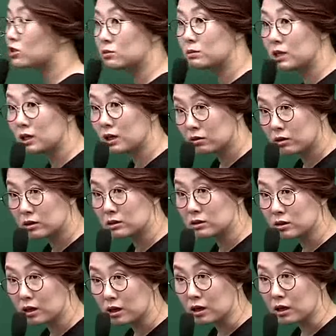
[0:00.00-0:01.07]
쉽냐라고
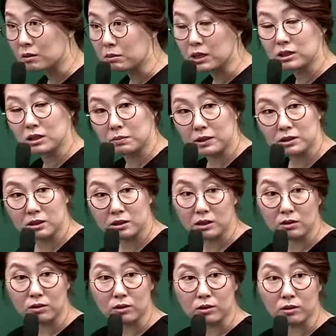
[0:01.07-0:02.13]
했는데 반대파가
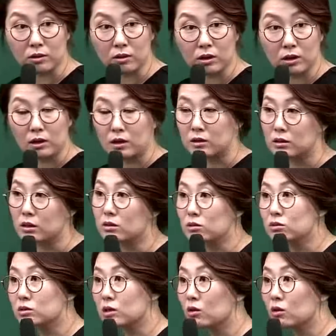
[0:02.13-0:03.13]
생긴 거예요. 야, 그래도